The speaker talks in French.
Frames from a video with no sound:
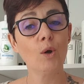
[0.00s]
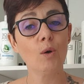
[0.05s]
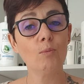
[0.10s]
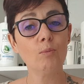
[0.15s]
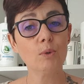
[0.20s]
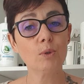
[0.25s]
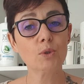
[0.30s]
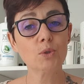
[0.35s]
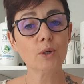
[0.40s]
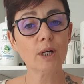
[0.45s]

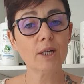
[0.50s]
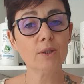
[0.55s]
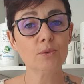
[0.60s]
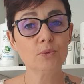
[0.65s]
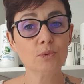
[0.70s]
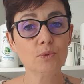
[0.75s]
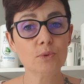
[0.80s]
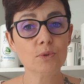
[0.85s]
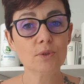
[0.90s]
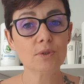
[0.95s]
Bonjour à
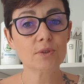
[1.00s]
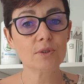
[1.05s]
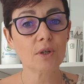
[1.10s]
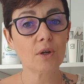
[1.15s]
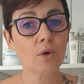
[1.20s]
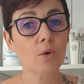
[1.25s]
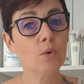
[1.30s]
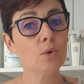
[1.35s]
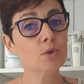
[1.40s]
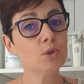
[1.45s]
tous,
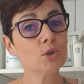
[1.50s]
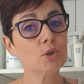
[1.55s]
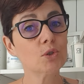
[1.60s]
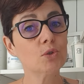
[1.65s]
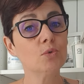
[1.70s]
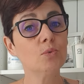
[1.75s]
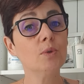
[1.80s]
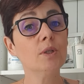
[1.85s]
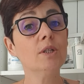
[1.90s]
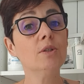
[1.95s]

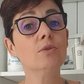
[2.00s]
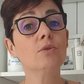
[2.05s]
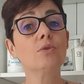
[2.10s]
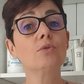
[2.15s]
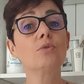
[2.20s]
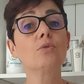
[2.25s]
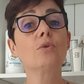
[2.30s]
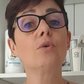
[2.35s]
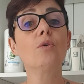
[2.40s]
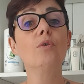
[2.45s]
aujourd'hui
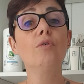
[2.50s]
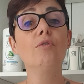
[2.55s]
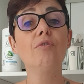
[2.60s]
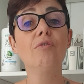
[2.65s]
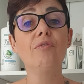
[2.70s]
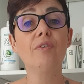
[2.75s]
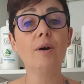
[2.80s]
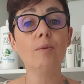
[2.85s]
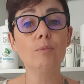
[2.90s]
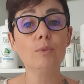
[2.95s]
notre
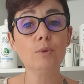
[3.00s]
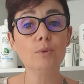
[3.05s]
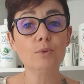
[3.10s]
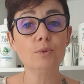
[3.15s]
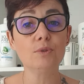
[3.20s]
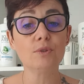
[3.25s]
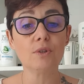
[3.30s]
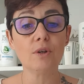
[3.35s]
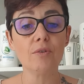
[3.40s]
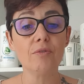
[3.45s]

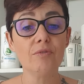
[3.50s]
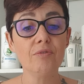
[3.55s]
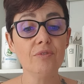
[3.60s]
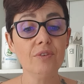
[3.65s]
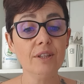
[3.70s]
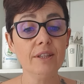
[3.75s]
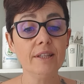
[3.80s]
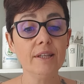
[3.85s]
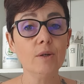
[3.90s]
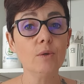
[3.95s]
fameuse
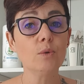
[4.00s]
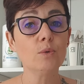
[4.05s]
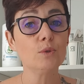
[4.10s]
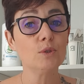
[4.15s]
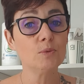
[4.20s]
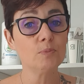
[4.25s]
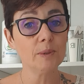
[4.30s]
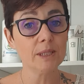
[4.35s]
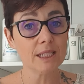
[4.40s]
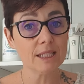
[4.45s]
vidéo
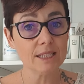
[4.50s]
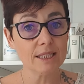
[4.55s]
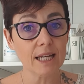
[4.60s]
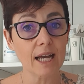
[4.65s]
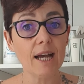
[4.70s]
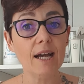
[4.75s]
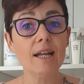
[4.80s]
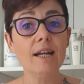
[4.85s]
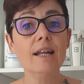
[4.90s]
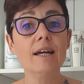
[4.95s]

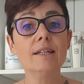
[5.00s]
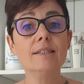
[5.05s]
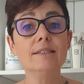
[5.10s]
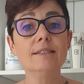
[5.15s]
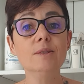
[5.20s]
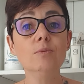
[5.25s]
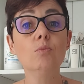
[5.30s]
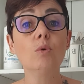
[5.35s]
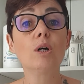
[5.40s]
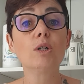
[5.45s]
spéciale
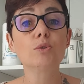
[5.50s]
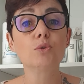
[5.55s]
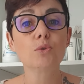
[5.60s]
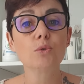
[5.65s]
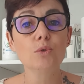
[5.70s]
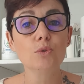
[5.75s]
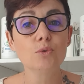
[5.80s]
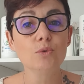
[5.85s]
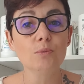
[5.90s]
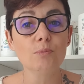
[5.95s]
Dis-moi ce
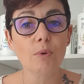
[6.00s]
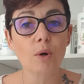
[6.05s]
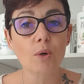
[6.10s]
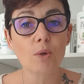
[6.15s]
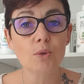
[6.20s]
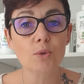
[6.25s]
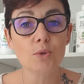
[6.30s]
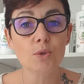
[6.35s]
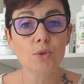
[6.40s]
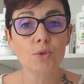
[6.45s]
que tu
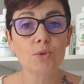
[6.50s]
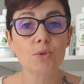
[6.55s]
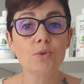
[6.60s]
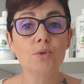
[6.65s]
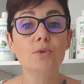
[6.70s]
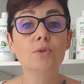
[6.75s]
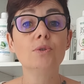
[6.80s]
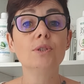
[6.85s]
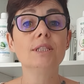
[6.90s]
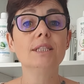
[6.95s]
manges, je
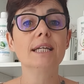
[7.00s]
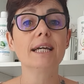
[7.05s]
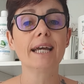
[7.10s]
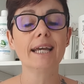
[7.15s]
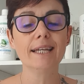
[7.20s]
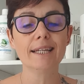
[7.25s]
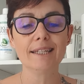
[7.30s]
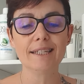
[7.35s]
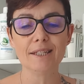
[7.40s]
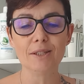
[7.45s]
te
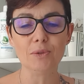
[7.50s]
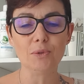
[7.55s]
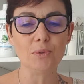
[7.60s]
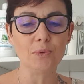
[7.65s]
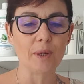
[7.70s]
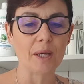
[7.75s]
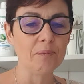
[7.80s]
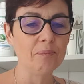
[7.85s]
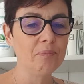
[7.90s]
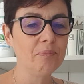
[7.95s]
dirai qui tu
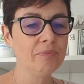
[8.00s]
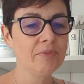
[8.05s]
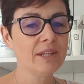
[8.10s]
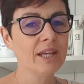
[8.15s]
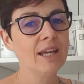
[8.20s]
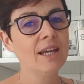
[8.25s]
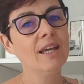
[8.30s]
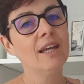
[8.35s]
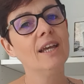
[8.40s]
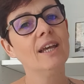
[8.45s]
es.
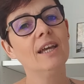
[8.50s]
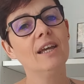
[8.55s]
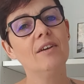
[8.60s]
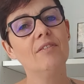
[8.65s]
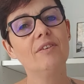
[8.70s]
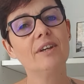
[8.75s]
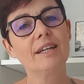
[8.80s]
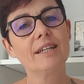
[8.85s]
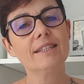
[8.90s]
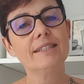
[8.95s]

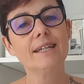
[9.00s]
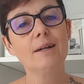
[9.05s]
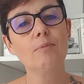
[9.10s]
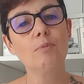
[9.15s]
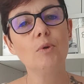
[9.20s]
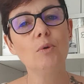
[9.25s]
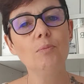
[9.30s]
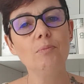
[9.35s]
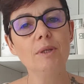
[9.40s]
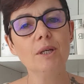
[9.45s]

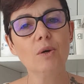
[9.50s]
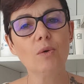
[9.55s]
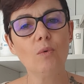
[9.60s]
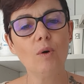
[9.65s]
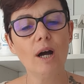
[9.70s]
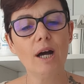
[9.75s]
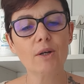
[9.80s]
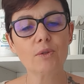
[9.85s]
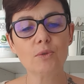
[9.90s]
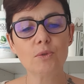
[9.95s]
Véritable
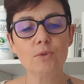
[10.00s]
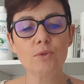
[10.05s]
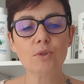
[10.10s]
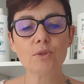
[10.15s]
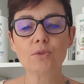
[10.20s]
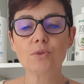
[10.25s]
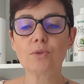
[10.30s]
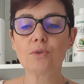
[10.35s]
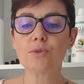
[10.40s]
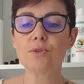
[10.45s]
miroir de
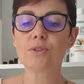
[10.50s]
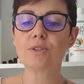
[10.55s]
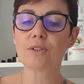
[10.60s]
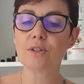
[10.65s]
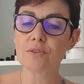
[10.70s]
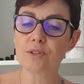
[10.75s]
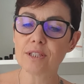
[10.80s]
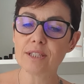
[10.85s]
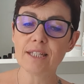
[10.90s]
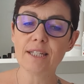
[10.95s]
notre
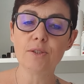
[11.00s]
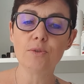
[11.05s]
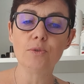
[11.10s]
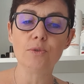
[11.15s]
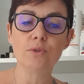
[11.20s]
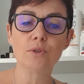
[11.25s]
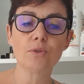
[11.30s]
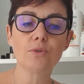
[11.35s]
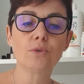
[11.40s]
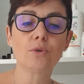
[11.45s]
santé et de
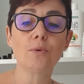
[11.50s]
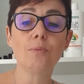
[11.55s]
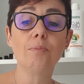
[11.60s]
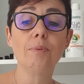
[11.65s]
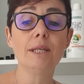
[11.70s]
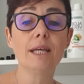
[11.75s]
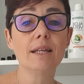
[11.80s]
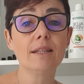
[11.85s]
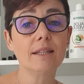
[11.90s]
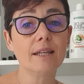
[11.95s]
notre
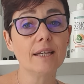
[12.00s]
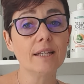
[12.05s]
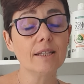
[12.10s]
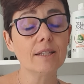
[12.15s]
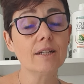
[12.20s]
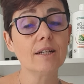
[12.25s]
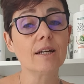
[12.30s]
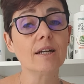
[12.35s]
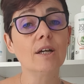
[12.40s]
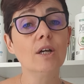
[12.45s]

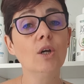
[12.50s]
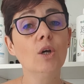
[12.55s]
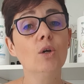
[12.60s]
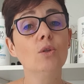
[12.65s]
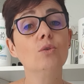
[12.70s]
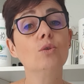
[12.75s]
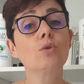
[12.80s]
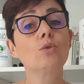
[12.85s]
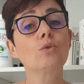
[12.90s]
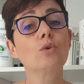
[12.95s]
bien-être,
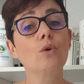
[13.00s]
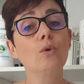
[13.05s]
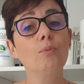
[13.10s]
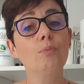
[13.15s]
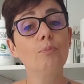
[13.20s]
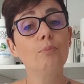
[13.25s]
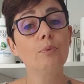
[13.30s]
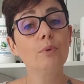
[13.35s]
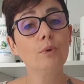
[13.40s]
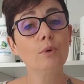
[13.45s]
notre
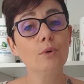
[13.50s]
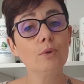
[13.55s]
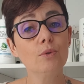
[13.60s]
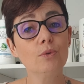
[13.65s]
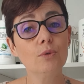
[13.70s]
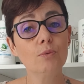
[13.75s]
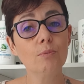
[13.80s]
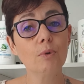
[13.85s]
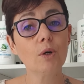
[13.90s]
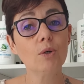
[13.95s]
peau
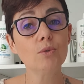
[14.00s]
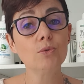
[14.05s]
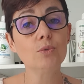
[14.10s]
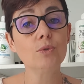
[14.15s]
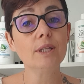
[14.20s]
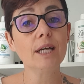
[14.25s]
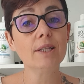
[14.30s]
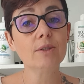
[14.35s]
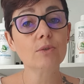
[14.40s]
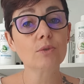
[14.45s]
demande
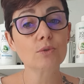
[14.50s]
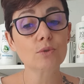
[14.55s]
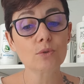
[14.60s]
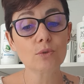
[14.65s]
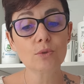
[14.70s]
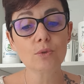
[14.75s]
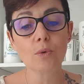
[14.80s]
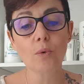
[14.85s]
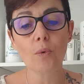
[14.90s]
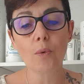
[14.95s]
une
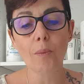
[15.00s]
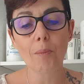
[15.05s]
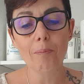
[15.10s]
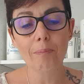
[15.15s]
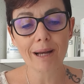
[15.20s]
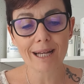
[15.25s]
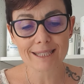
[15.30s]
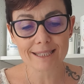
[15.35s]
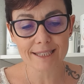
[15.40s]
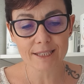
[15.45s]
attention
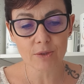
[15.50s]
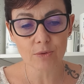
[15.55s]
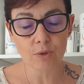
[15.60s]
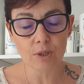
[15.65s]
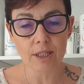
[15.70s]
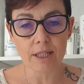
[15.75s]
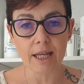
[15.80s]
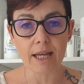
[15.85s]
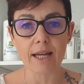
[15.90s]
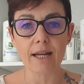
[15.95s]

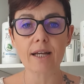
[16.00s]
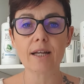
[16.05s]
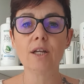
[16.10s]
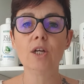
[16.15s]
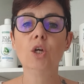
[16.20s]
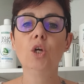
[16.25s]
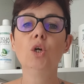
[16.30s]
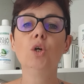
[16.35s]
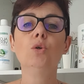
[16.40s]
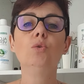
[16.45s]
particulière.
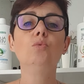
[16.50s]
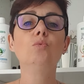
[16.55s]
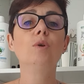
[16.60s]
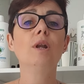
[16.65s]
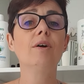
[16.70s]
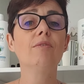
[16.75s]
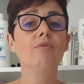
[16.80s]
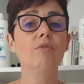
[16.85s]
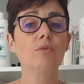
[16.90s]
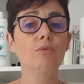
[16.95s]
Nous
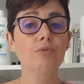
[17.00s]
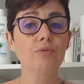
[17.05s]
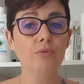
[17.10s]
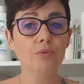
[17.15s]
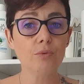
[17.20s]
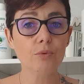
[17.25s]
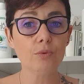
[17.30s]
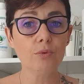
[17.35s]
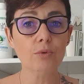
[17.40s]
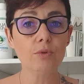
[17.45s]
l'avons
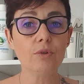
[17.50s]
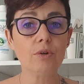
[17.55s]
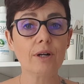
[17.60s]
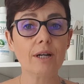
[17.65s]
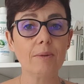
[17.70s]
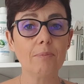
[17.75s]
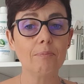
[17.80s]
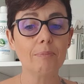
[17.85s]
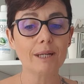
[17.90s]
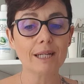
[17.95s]
vu dans
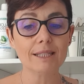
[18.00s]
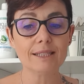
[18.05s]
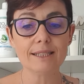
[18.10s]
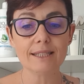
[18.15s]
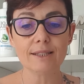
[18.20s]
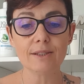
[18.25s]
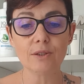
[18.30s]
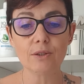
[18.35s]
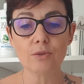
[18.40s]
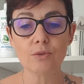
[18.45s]
les
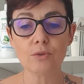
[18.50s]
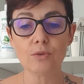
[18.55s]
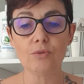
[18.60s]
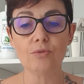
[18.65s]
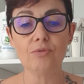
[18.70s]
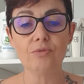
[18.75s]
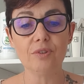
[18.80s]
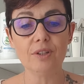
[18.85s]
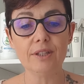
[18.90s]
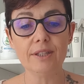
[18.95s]
précédentes
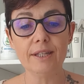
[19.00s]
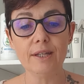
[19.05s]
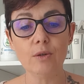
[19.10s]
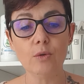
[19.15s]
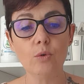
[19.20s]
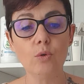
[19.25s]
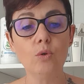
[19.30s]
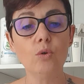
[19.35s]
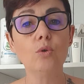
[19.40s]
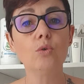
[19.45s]

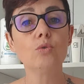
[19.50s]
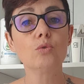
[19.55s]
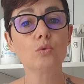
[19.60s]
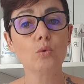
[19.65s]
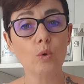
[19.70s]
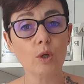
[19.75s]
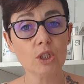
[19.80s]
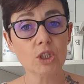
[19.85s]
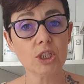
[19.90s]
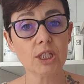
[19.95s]
vidéos,
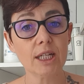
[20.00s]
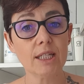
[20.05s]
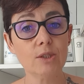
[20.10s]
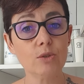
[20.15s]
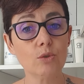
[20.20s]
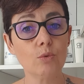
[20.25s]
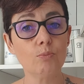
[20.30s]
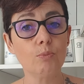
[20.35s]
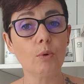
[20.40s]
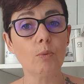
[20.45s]
trois
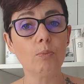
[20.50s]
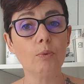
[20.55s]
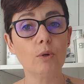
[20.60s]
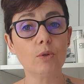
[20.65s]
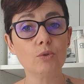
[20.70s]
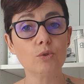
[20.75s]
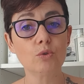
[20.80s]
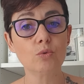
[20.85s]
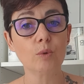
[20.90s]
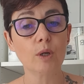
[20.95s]
gestes pour
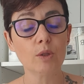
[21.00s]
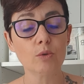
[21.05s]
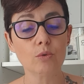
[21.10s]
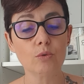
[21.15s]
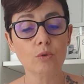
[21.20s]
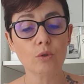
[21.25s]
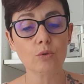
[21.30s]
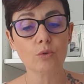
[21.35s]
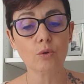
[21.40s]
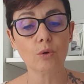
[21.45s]
prendre soin de
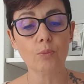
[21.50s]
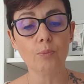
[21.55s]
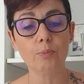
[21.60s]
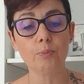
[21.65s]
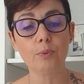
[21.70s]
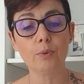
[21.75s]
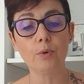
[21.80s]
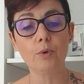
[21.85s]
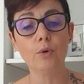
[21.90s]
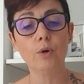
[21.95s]
notre
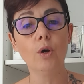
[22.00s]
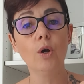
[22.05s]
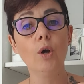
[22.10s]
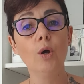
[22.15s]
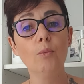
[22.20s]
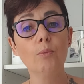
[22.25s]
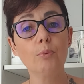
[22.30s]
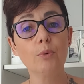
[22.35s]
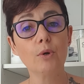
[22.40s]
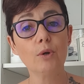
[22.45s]
peau.
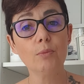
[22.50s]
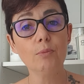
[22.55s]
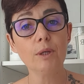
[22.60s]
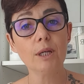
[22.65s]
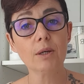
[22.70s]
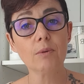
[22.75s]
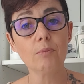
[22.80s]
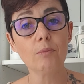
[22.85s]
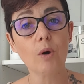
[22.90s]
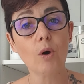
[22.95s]

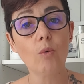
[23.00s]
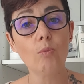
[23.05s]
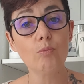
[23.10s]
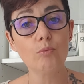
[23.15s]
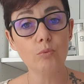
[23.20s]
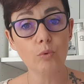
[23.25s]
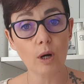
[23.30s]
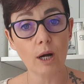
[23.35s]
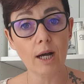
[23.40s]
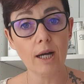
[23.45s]
Premièrement,
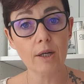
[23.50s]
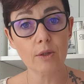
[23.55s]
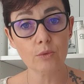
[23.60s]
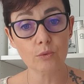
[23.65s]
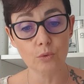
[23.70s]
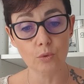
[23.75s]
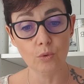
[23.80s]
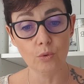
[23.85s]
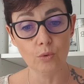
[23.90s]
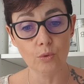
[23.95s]
boire
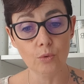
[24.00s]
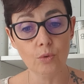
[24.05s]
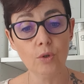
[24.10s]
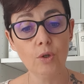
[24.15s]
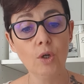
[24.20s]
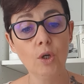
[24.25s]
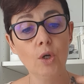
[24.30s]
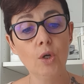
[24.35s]
de l'eau.